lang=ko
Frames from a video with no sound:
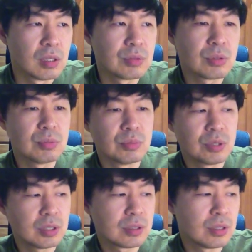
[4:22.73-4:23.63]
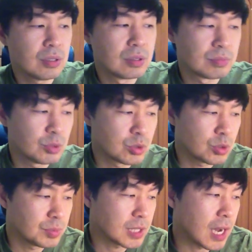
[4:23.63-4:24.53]
좀 모르겠어요. 뭐
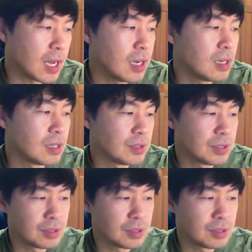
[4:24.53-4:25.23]
좀 잘